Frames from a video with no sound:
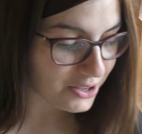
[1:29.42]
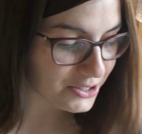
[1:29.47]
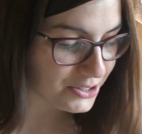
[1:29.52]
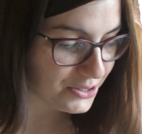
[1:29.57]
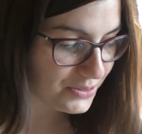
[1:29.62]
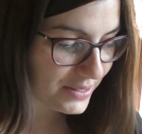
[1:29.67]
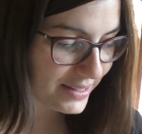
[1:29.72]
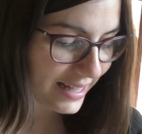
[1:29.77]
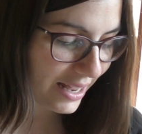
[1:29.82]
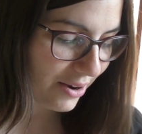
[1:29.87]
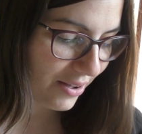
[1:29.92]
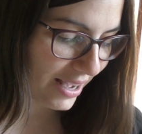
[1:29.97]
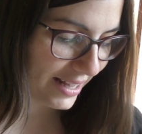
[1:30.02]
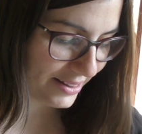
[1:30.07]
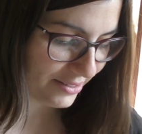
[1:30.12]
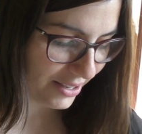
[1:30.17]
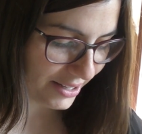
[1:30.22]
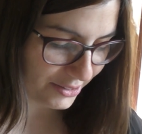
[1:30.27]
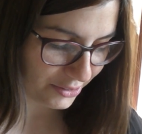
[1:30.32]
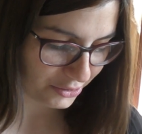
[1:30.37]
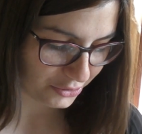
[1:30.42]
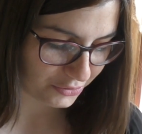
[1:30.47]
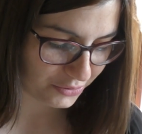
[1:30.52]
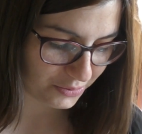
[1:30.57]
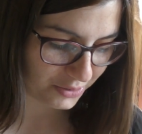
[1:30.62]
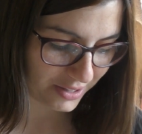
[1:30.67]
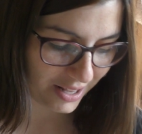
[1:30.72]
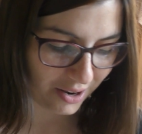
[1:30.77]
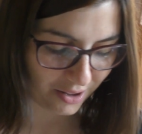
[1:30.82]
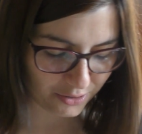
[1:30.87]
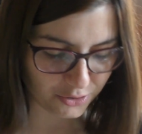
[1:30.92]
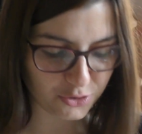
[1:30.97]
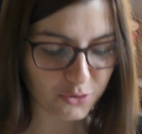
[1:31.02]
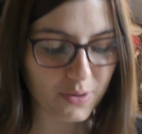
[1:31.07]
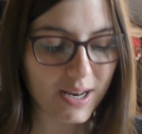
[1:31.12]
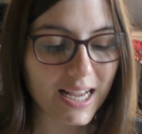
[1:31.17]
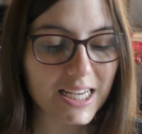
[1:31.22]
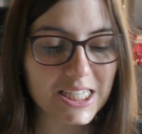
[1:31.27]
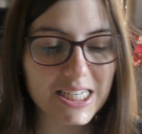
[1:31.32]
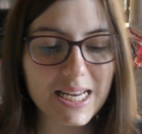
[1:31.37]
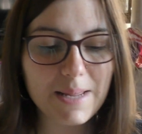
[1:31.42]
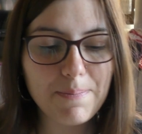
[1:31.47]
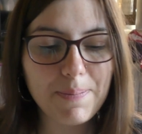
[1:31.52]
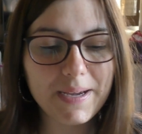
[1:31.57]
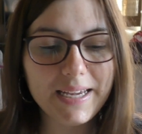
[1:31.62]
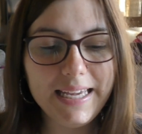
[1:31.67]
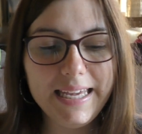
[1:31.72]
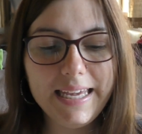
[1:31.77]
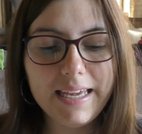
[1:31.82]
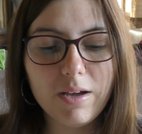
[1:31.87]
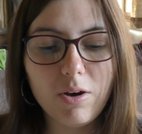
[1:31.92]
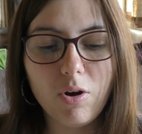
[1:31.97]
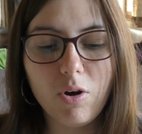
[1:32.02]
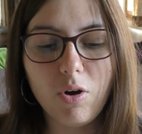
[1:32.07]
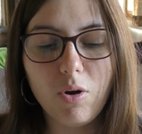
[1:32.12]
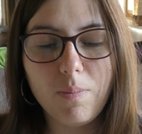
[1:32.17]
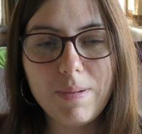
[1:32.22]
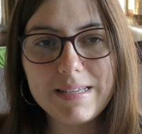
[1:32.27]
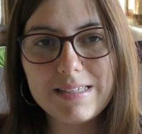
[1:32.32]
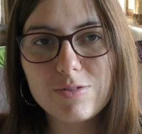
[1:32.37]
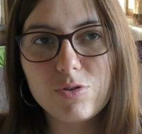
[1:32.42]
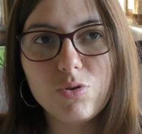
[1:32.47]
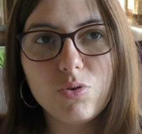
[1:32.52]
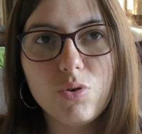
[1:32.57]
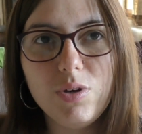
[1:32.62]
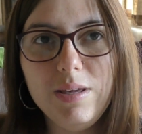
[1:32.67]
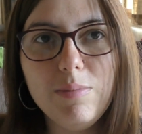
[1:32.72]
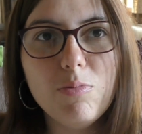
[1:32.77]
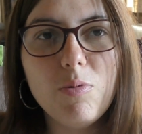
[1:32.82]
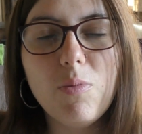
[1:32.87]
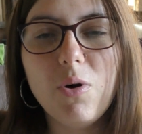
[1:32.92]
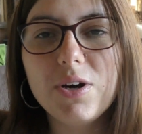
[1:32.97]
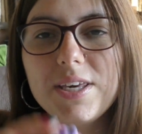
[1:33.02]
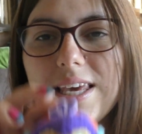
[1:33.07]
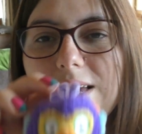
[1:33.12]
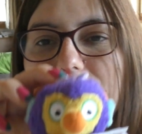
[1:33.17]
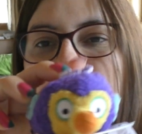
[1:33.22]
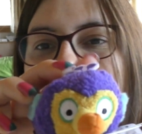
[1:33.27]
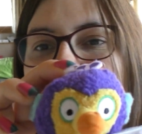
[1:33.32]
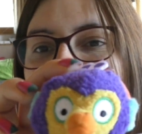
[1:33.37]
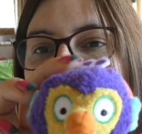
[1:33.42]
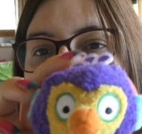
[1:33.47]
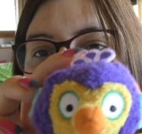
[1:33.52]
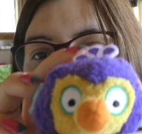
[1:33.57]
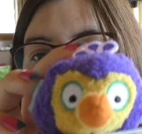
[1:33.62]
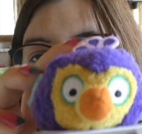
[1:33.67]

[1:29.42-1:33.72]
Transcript: Ensuite, alors attends, attends, je vous montre. Alors celui-là, je l'ai pris euh, parce qu'il me manquait un petit peu